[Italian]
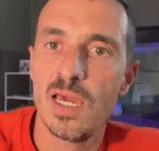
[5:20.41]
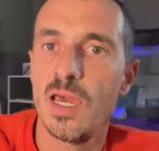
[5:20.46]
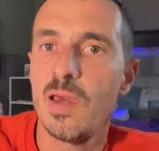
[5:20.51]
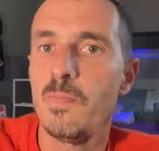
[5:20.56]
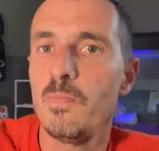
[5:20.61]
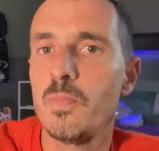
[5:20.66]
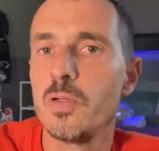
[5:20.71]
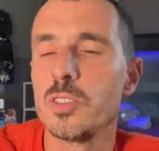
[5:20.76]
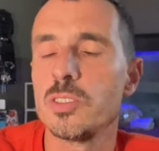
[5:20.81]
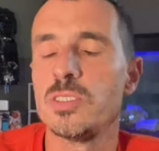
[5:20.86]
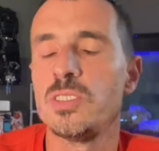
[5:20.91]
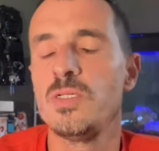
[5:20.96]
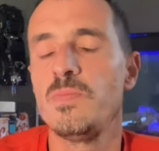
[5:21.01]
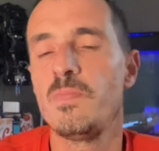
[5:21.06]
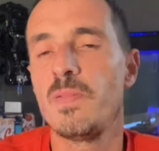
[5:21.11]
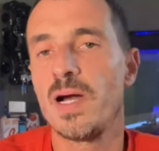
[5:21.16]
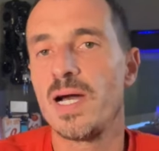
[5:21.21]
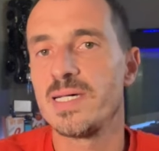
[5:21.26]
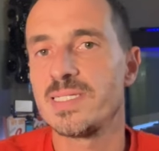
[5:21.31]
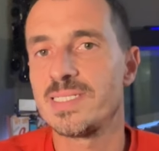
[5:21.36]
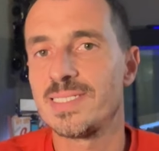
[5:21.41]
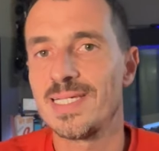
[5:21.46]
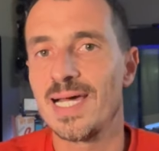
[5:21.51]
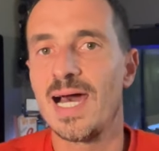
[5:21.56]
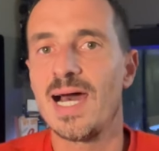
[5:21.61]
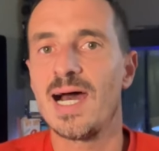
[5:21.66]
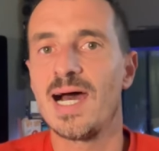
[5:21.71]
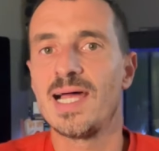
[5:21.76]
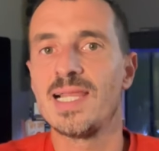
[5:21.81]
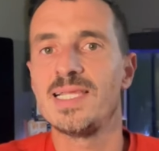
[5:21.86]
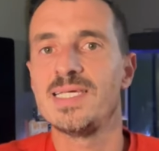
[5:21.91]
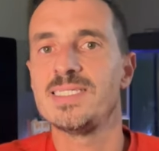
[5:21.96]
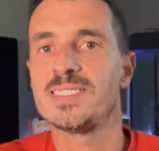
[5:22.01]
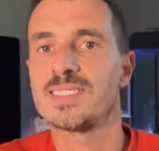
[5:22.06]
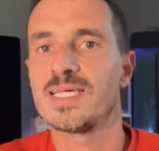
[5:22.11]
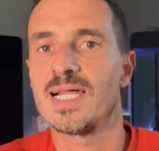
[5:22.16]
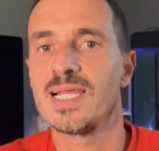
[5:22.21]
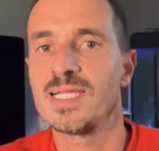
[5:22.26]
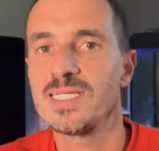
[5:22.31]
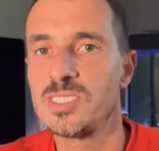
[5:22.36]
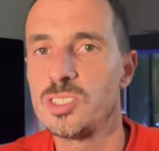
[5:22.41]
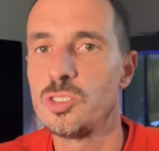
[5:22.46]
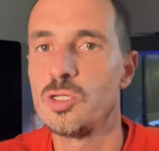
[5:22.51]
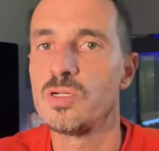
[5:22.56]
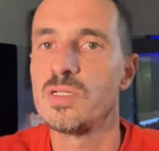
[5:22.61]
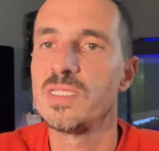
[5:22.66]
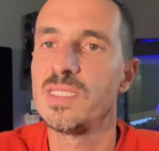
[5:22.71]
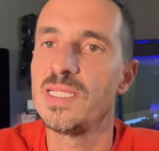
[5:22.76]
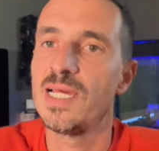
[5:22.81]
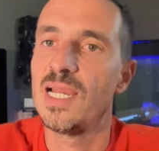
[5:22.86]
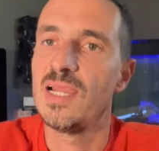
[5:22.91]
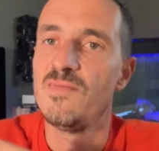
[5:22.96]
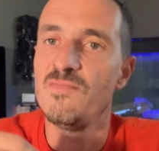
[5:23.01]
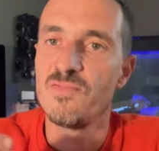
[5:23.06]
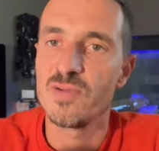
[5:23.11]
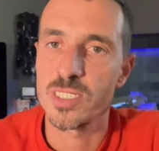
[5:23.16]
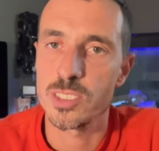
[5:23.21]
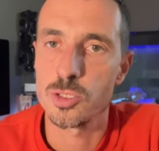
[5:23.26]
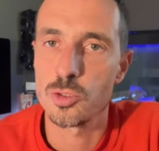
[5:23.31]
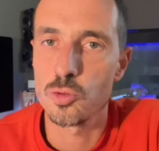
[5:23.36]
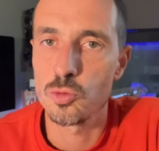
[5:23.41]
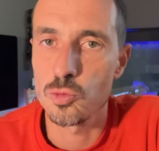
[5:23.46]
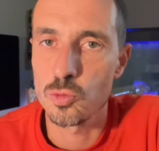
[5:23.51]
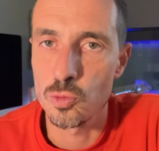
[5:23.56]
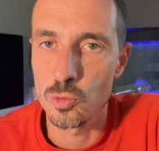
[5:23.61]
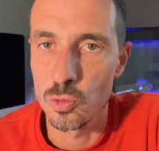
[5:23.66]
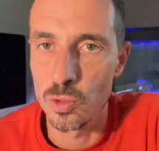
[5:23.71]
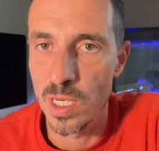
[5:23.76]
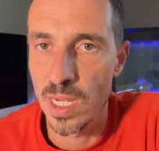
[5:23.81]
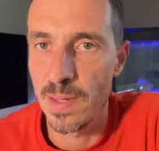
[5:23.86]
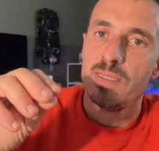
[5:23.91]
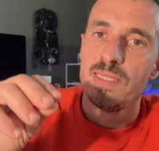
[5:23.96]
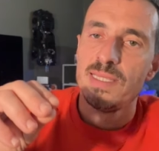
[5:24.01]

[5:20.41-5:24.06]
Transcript: e poi si passa all'installazione delle infrastrutture.